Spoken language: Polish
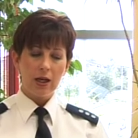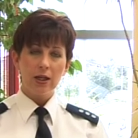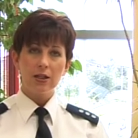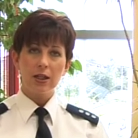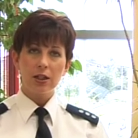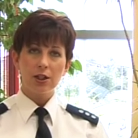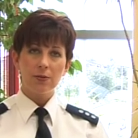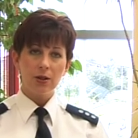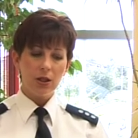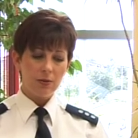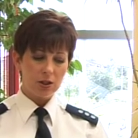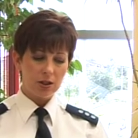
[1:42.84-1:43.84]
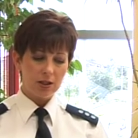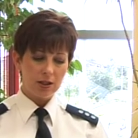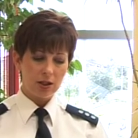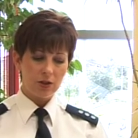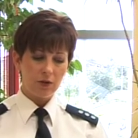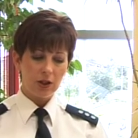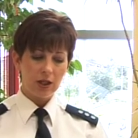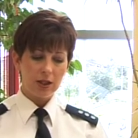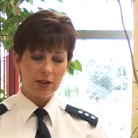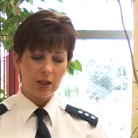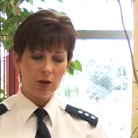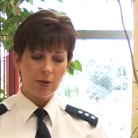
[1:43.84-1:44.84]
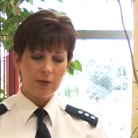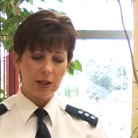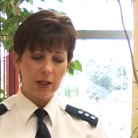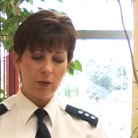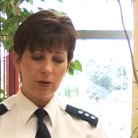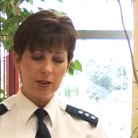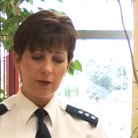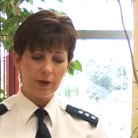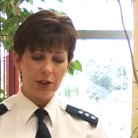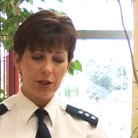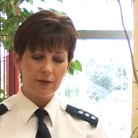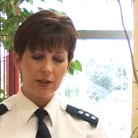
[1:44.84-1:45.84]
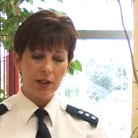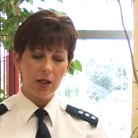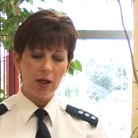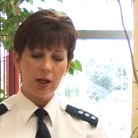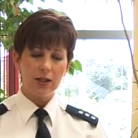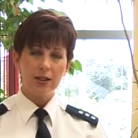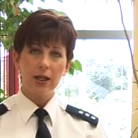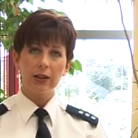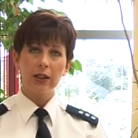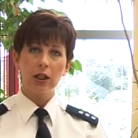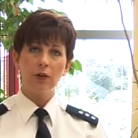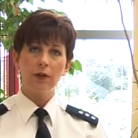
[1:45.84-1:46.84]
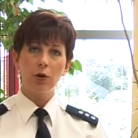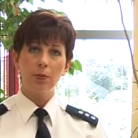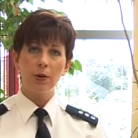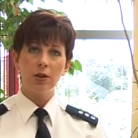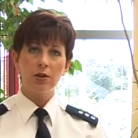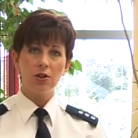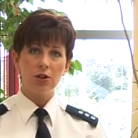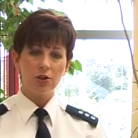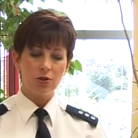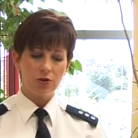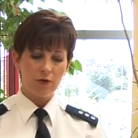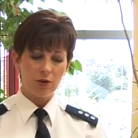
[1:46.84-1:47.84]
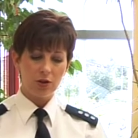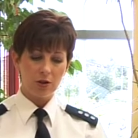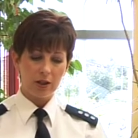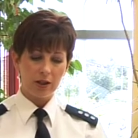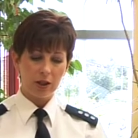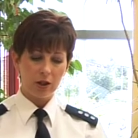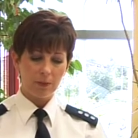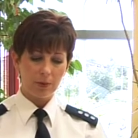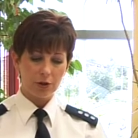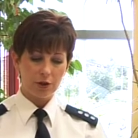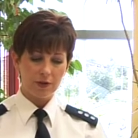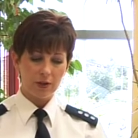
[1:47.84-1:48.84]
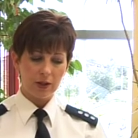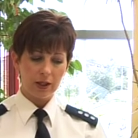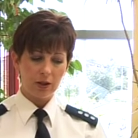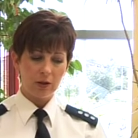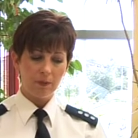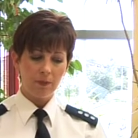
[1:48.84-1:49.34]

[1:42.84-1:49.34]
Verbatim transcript: zatrzymany mężczyzna 19 lipca na ulicy Warszawskiej zaatakował 59-letniego pokrzywdzonego,